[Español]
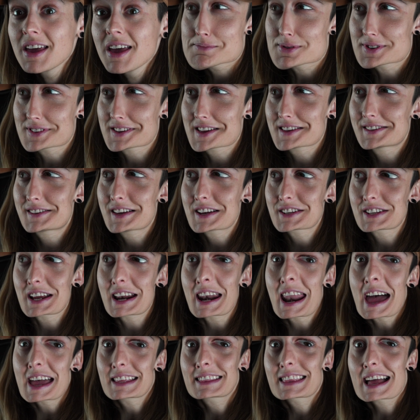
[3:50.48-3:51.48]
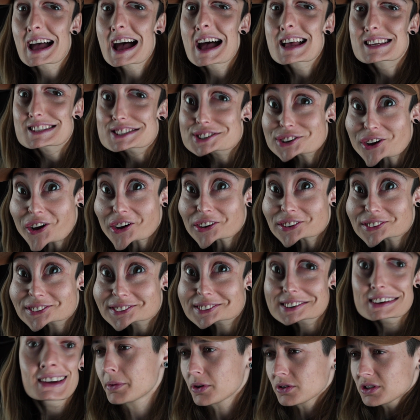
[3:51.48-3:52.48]
¿Por qué cierran la
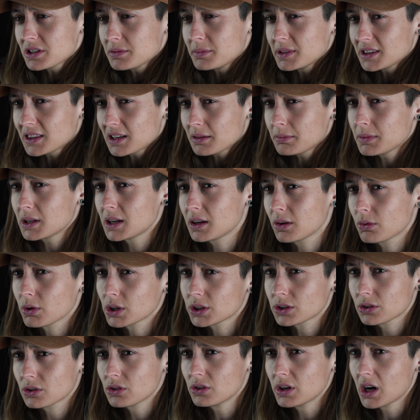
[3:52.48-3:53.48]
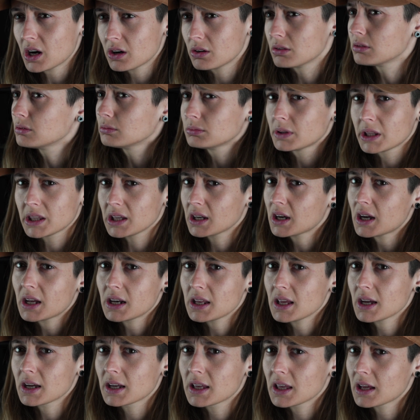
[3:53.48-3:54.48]
estación? Pero si mi tren viene en cuatro horas, no me
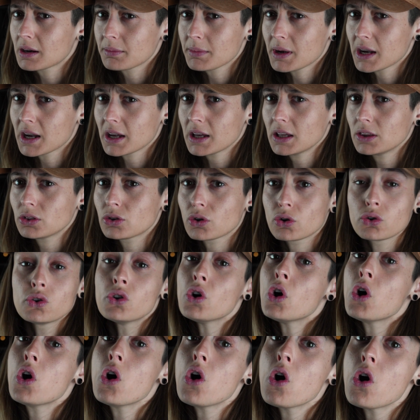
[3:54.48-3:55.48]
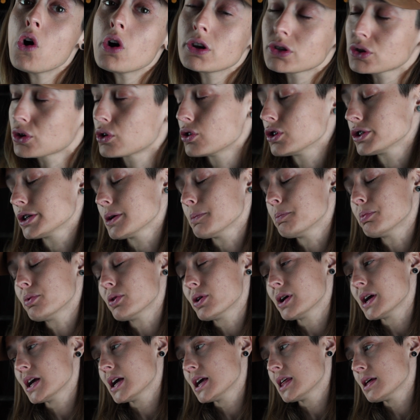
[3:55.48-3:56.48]
dejaría quedarme acá adentro. No, eso no se
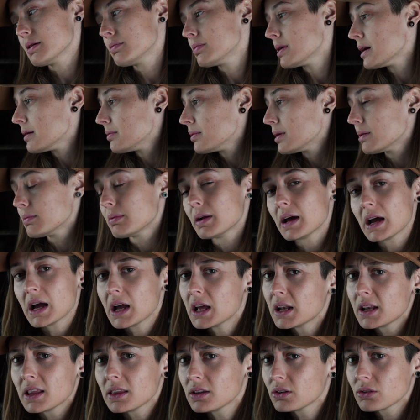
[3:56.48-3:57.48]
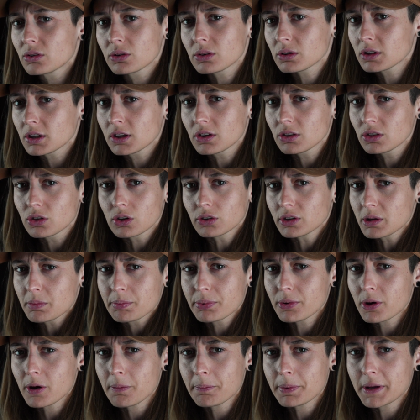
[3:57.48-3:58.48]
puede, bla, bla, bla. le digo, ¿y dónde
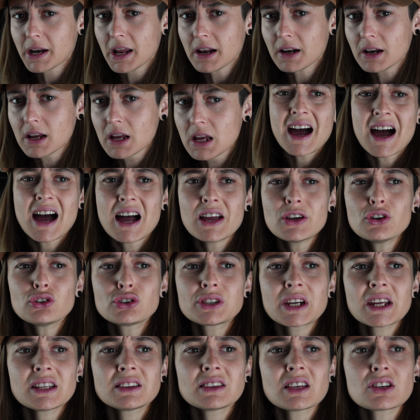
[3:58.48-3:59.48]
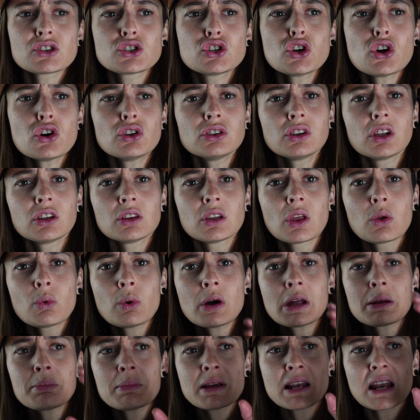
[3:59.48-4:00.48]
puedo esperar? Hay otra estación donde
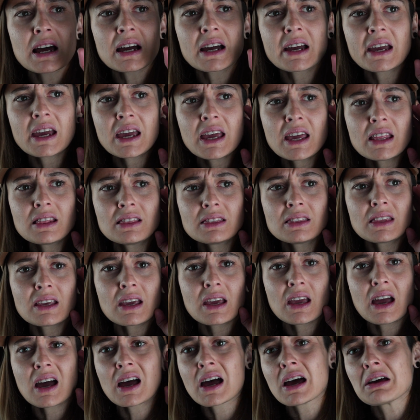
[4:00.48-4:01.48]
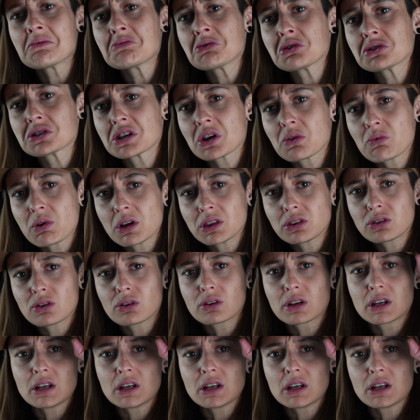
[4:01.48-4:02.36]
duerme la gente a no sé cuántos